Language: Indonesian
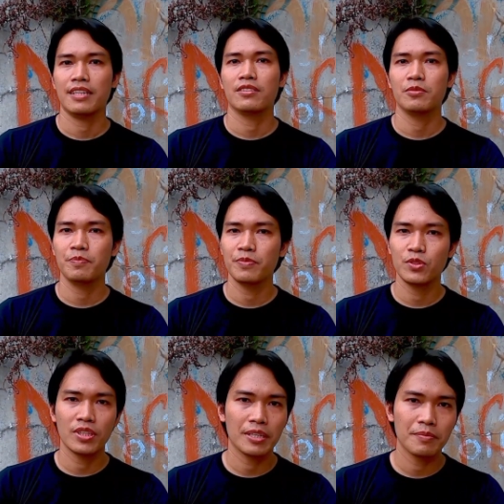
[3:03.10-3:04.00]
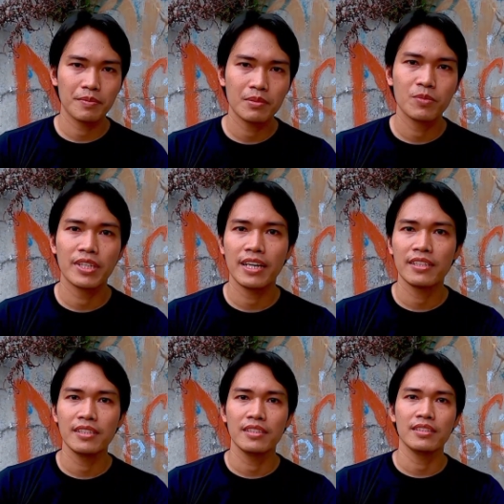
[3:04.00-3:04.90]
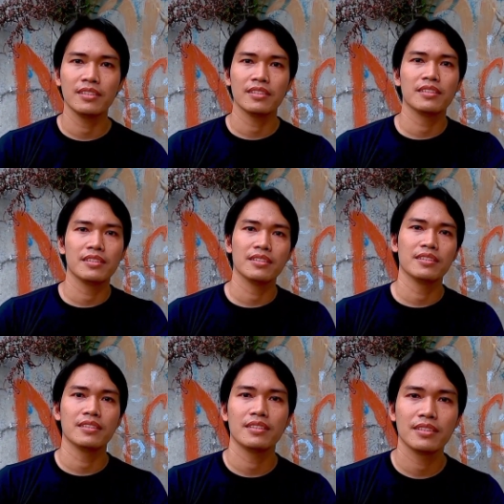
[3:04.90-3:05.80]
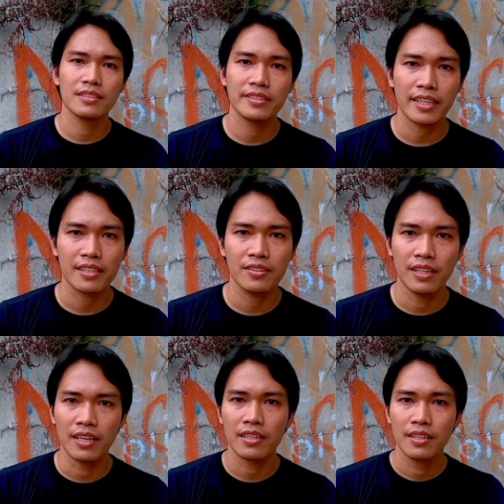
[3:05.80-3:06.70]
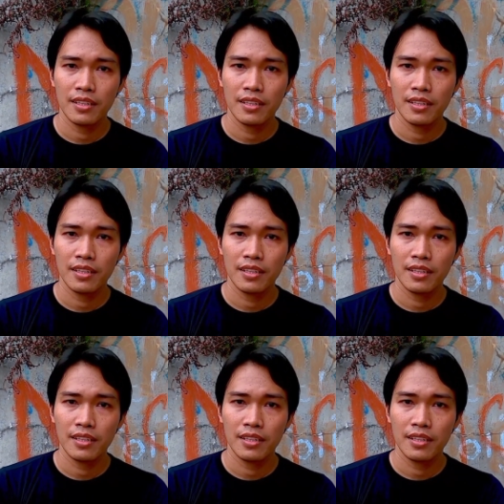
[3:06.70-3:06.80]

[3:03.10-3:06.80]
nah itu juga mudah dicek gitu ya